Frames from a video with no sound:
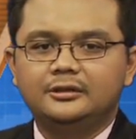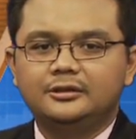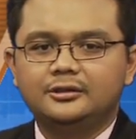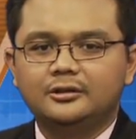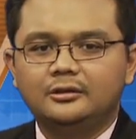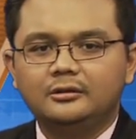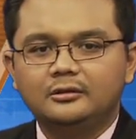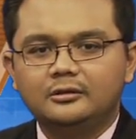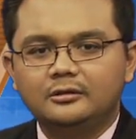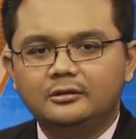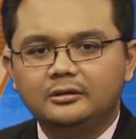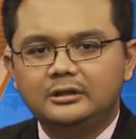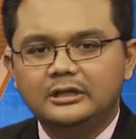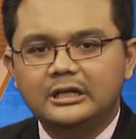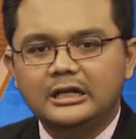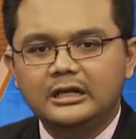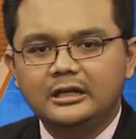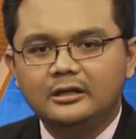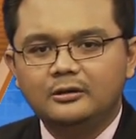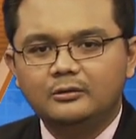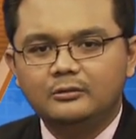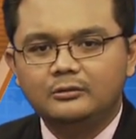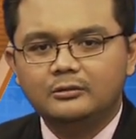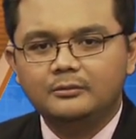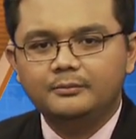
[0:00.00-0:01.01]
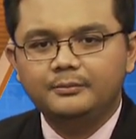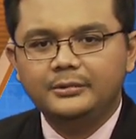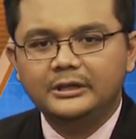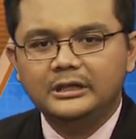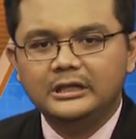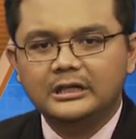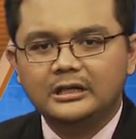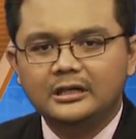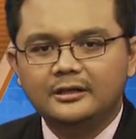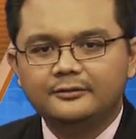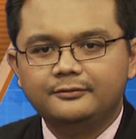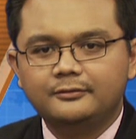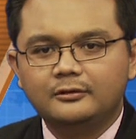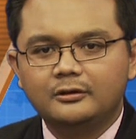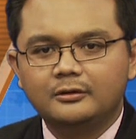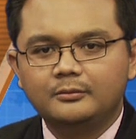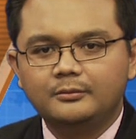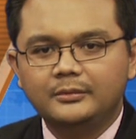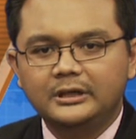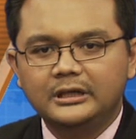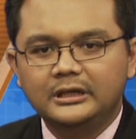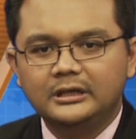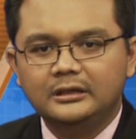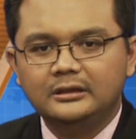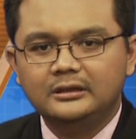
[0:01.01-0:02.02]
Contoh dari hukum pidana
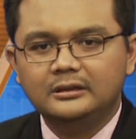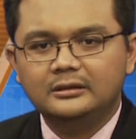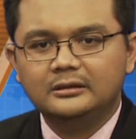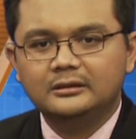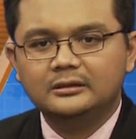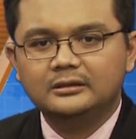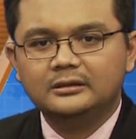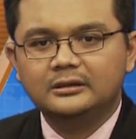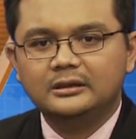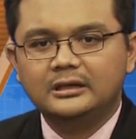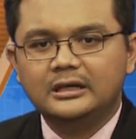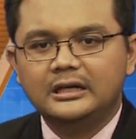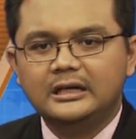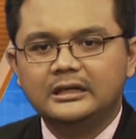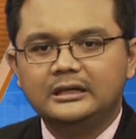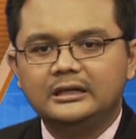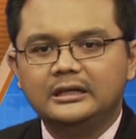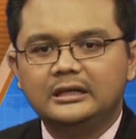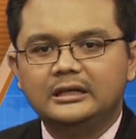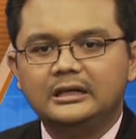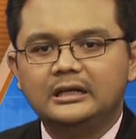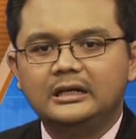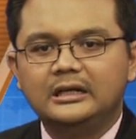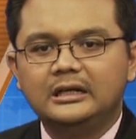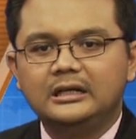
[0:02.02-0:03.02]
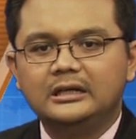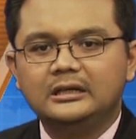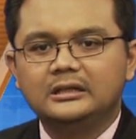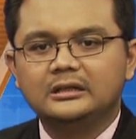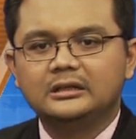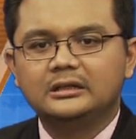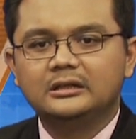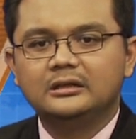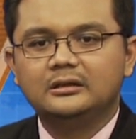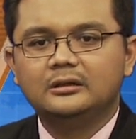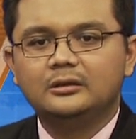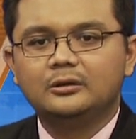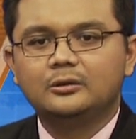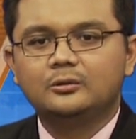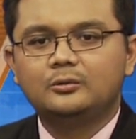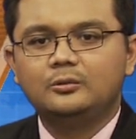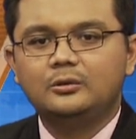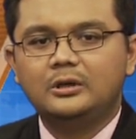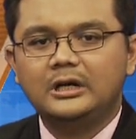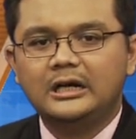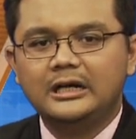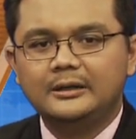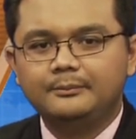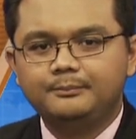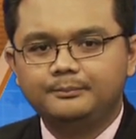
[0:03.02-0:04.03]
formil adalah
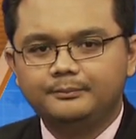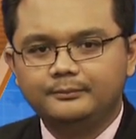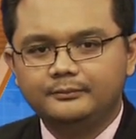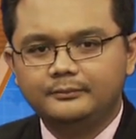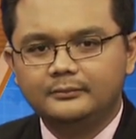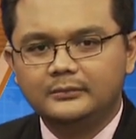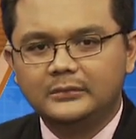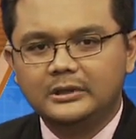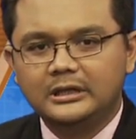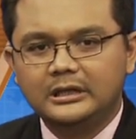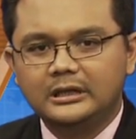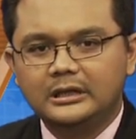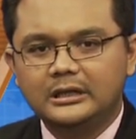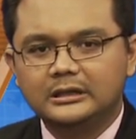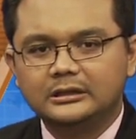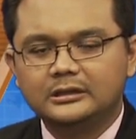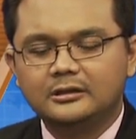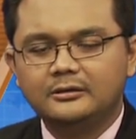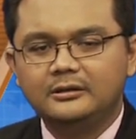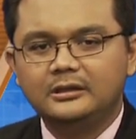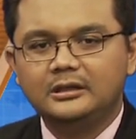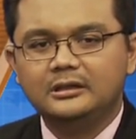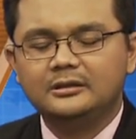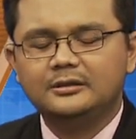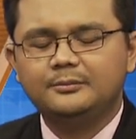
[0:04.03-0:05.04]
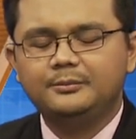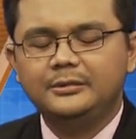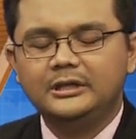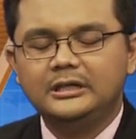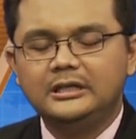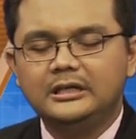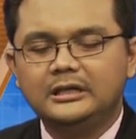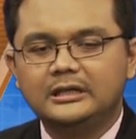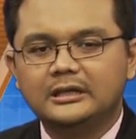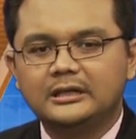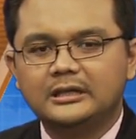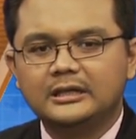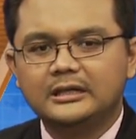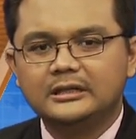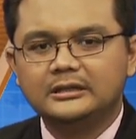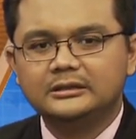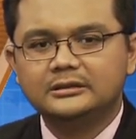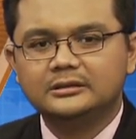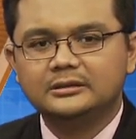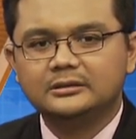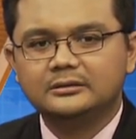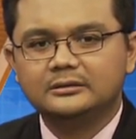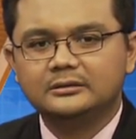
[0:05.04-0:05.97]
Kuhap atau yang lebih dikenal